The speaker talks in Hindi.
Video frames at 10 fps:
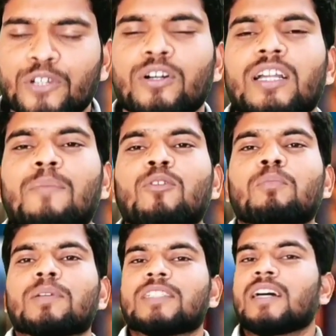वीडियो अगर आपको
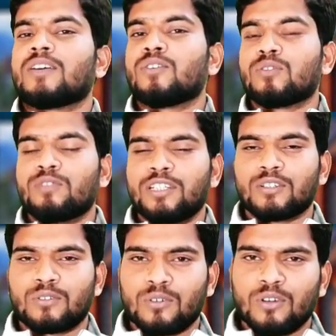पसंद आया हो तो
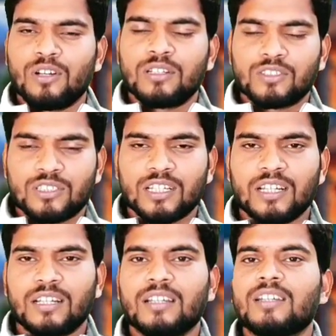वीडियो को
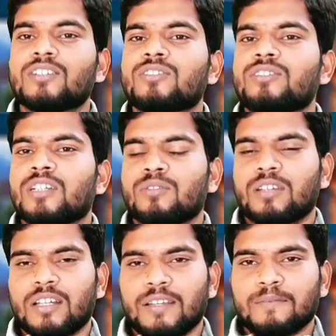शेयर
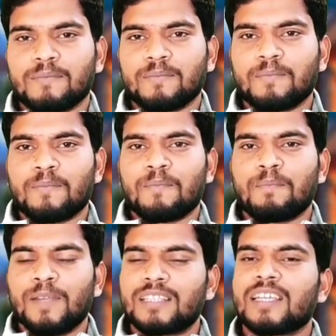ज़रूर करें
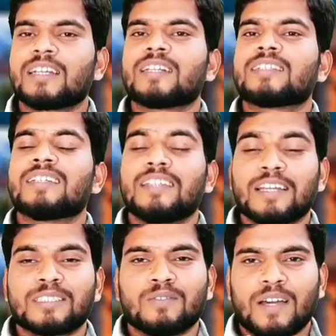मिलते हैं किसी
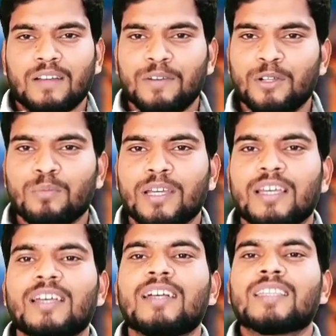नेक्स्ट वायरल वीडियो
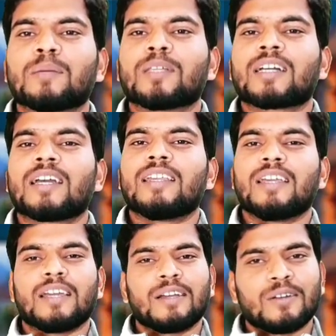में तब तक के
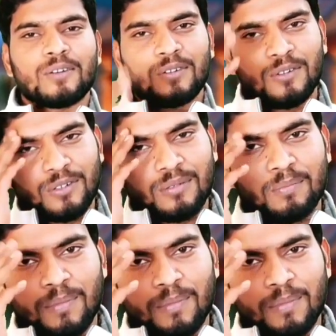लिए गुड